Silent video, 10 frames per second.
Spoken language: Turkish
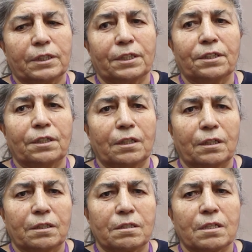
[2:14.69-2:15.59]

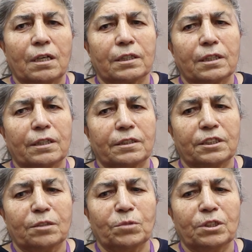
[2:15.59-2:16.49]
Geriye sağ
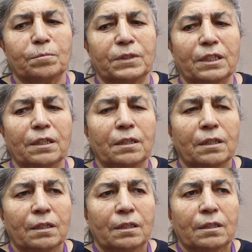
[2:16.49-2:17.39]
geleceğimi kimse
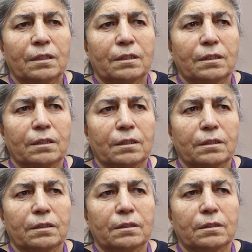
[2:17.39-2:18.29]

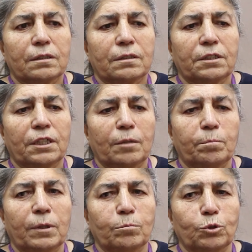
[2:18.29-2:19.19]
e, şey
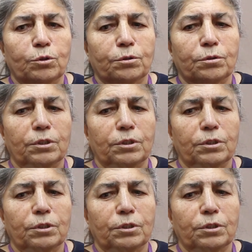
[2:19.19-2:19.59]
yapamıyordu,